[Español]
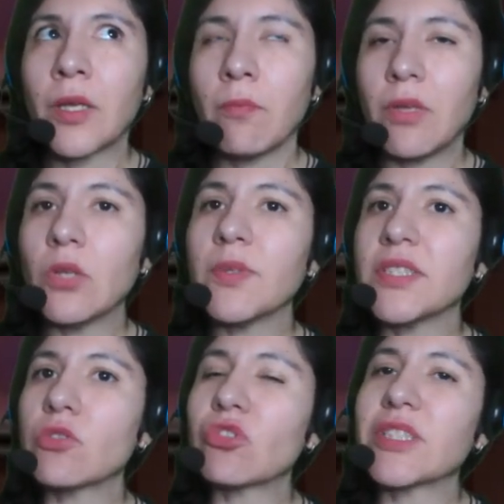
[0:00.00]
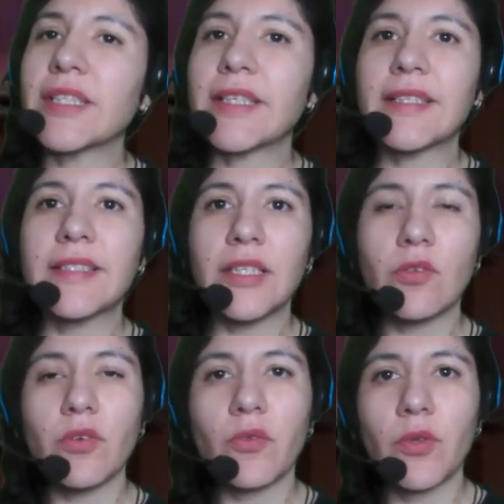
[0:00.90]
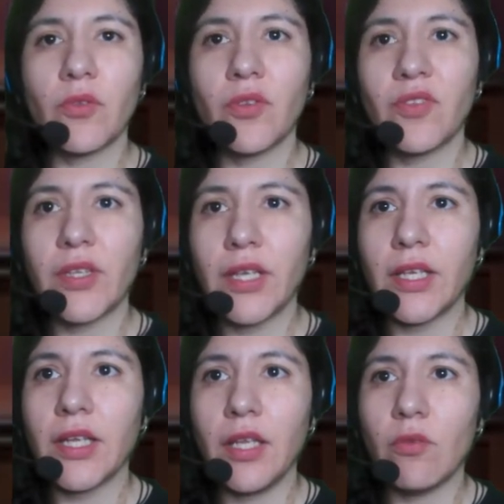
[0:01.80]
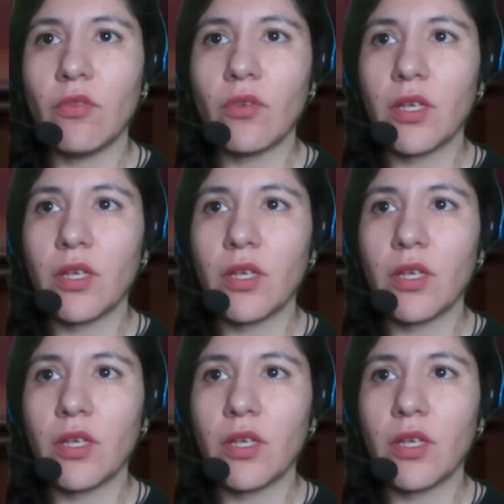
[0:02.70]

1975 es cuando se estrena y no